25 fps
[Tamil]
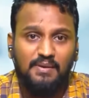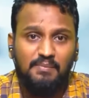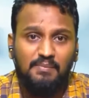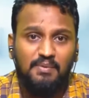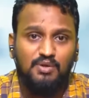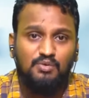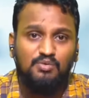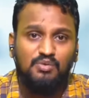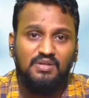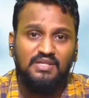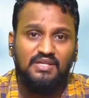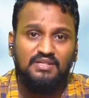
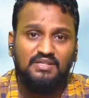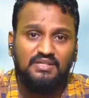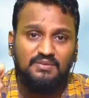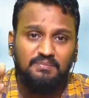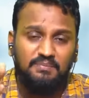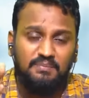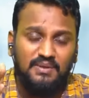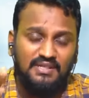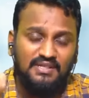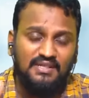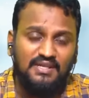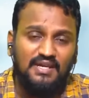அதே
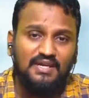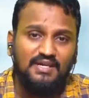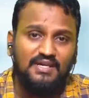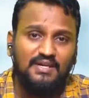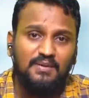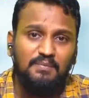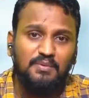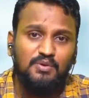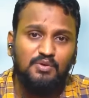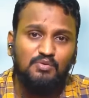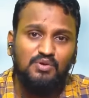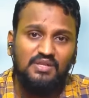புகாரில்
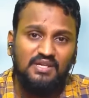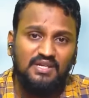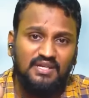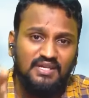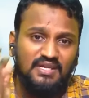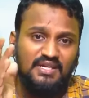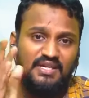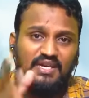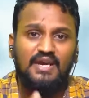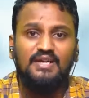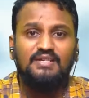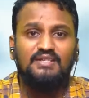
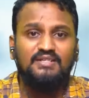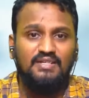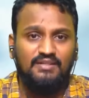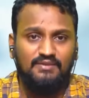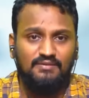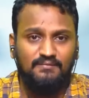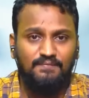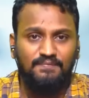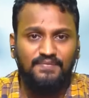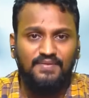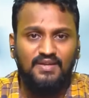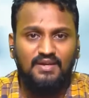நாற்பத்தி
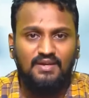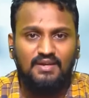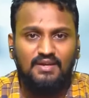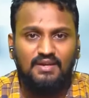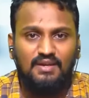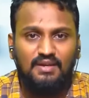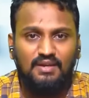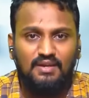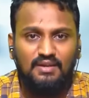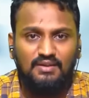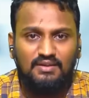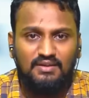ஒன்பதாவது
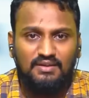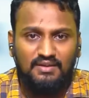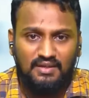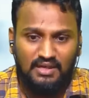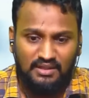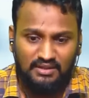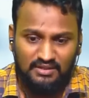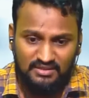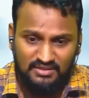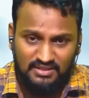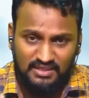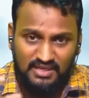செய்தியில்
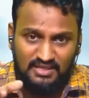பார்த்தீங்கன்னா